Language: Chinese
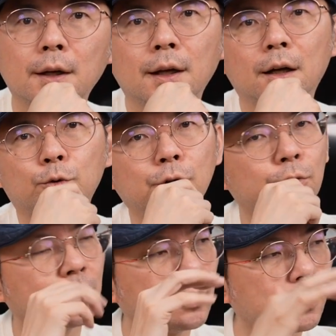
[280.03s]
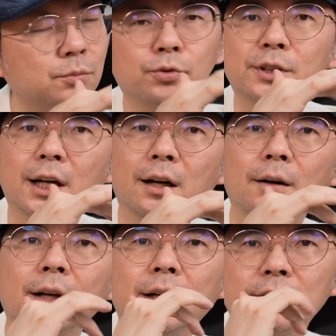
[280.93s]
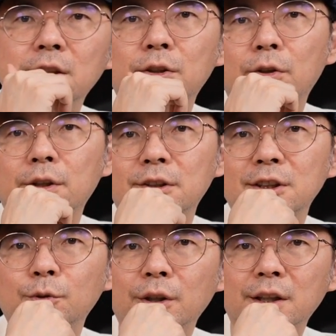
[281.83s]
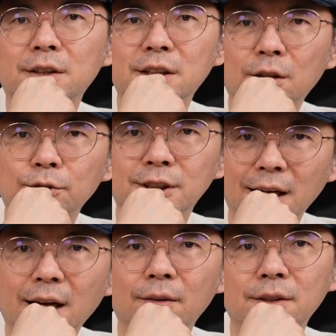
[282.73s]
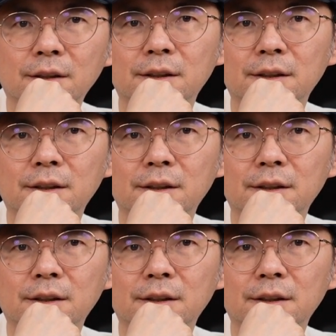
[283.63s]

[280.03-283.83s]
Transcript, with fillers: 那对于呢屏幕下镜头的进光量较差，